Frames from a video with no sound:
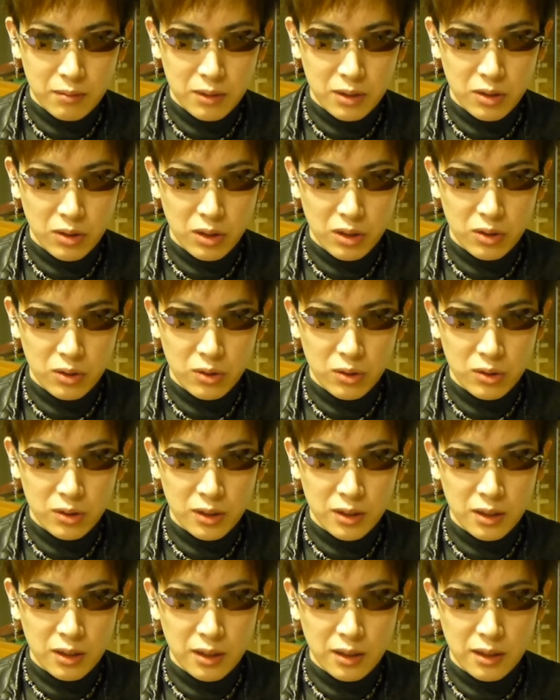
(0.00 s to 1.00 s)
まあ、それと
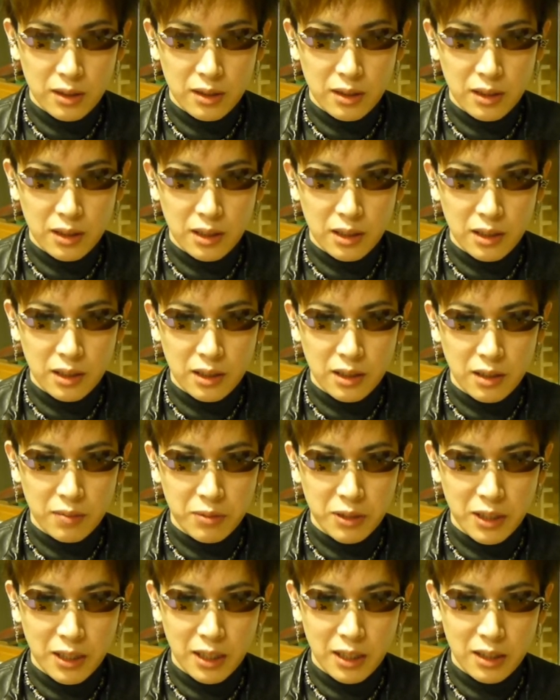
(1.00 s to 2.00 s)
同時に、え
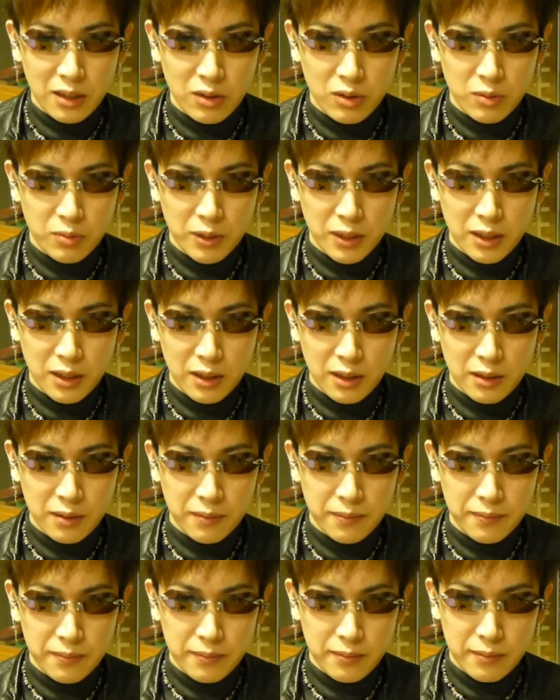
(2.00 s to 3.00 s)
レプリカやコピー
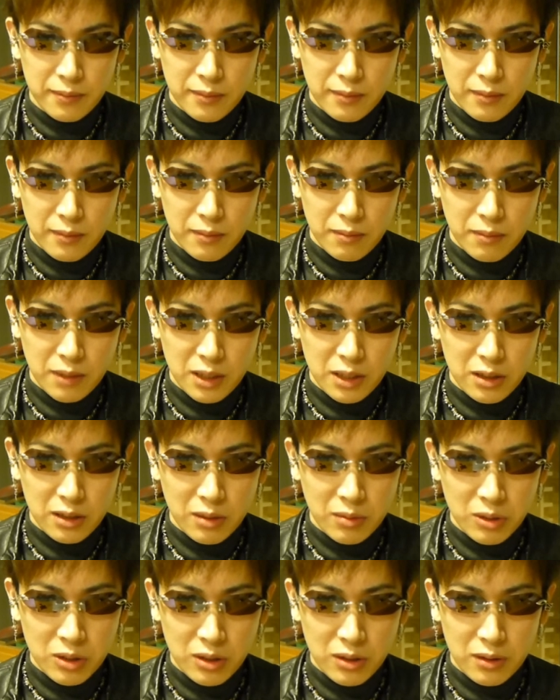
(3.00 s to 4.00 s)
品、ま
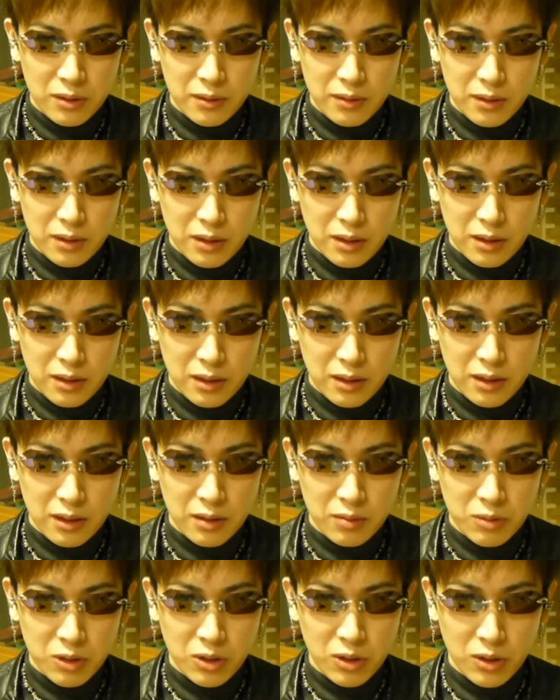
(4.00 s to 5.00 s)
偽物、
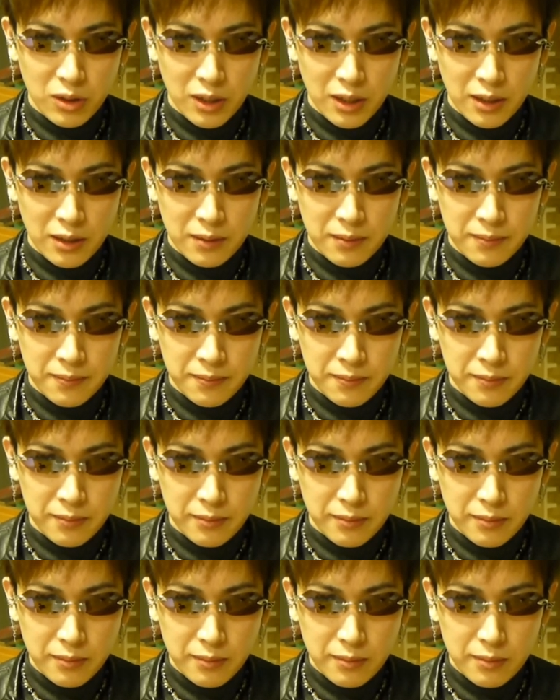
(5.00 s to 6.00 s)
え模倣品、
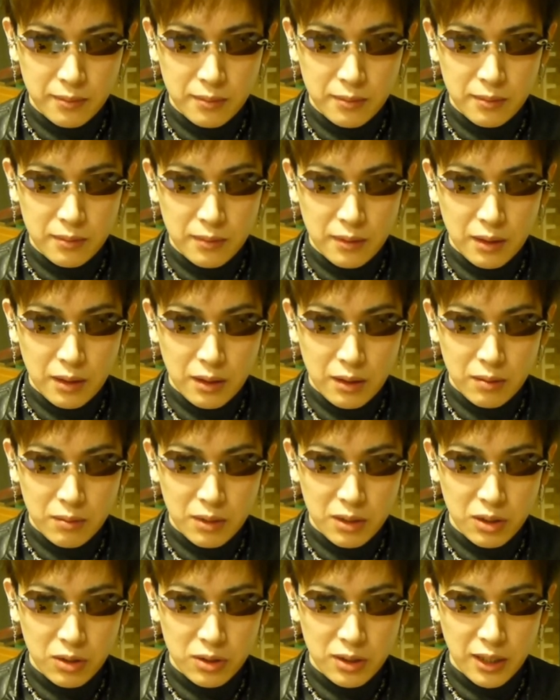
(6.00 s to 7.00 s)

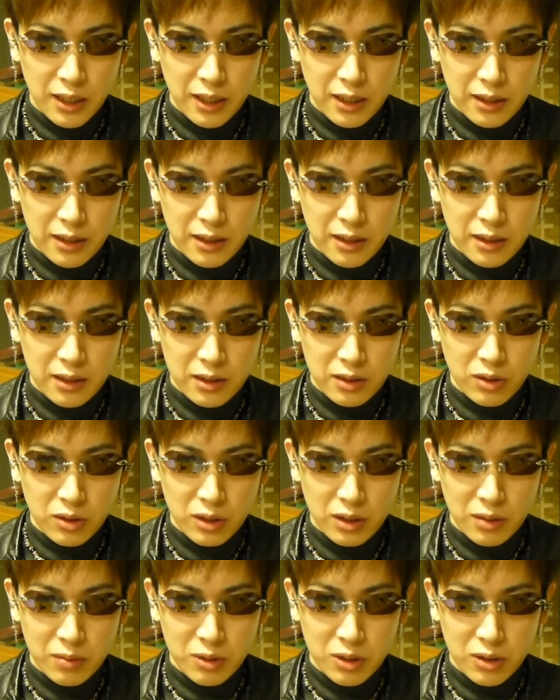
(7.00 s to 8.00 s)
まそして、え
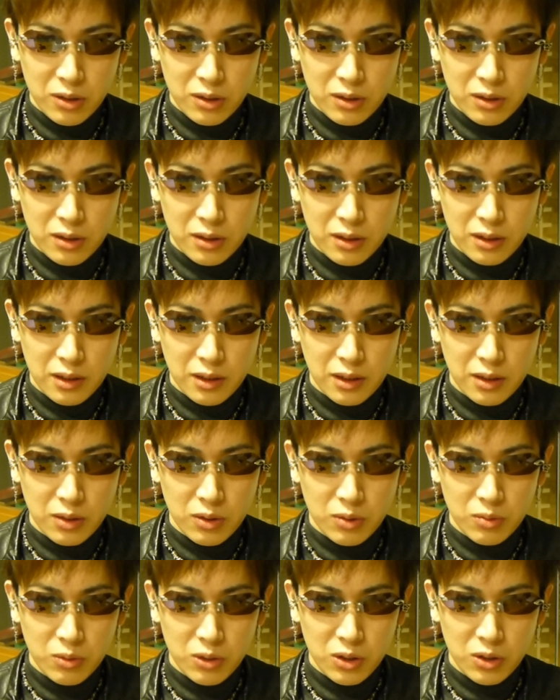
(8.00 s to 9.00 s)
そういったものを、え
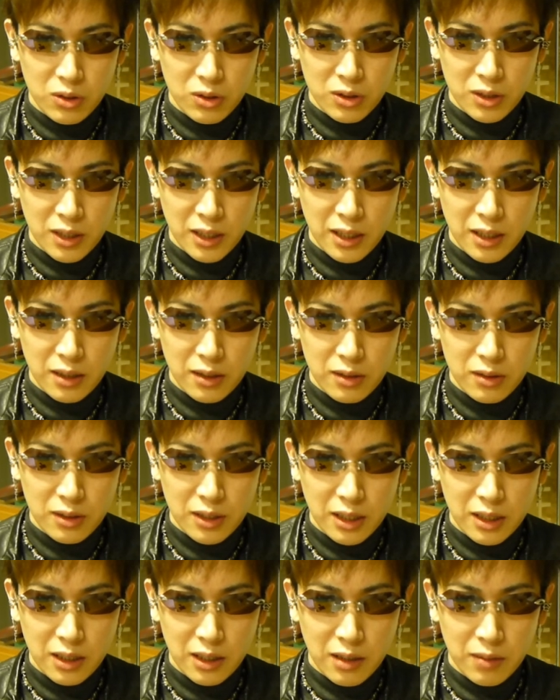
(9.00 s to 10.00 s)
本物として
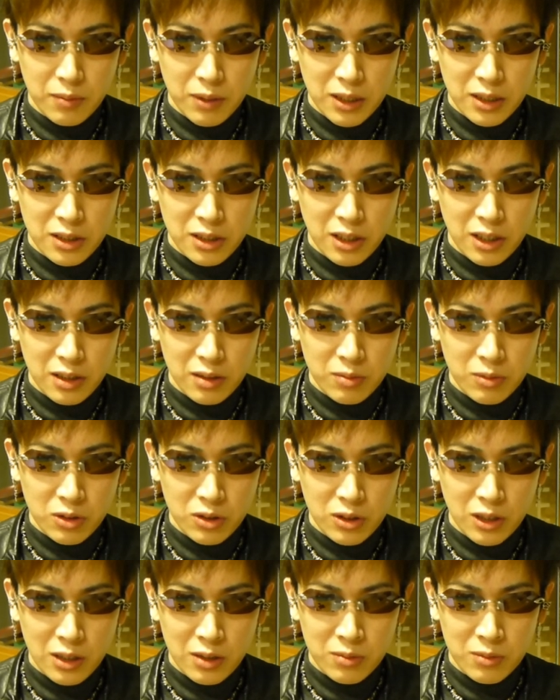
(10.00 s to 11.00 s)
歌って販売している
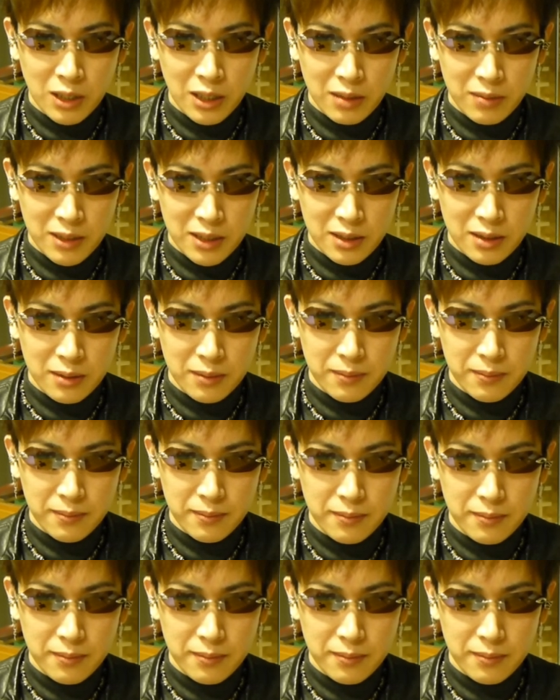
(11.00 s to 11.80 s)
ものなどもあります